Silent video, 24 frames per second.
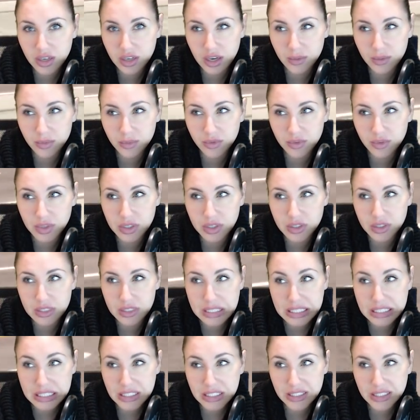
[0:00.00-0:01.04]
auch, glaube für
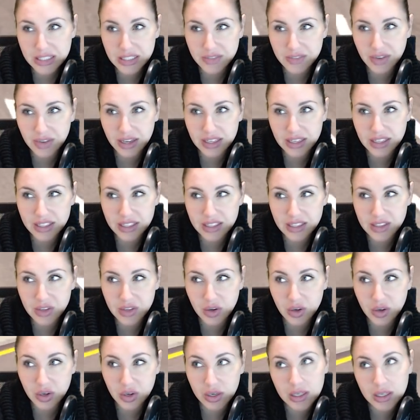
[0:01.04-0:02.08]
Kinder ist Weihnachten
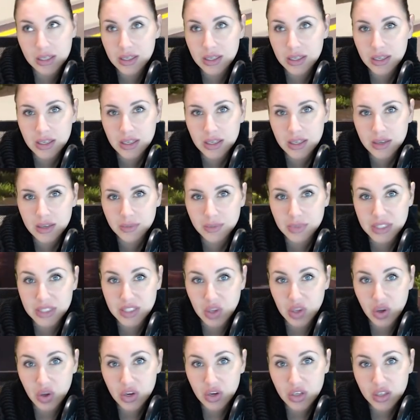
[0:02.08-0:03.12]
noch
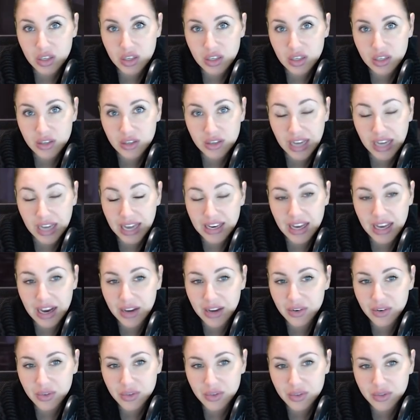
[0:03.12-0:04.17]
besonderer. Keine
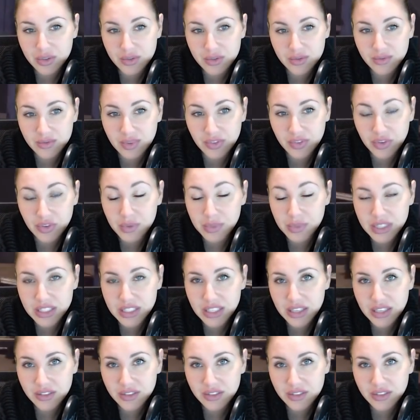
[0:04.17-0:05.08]
Ahnung, für mich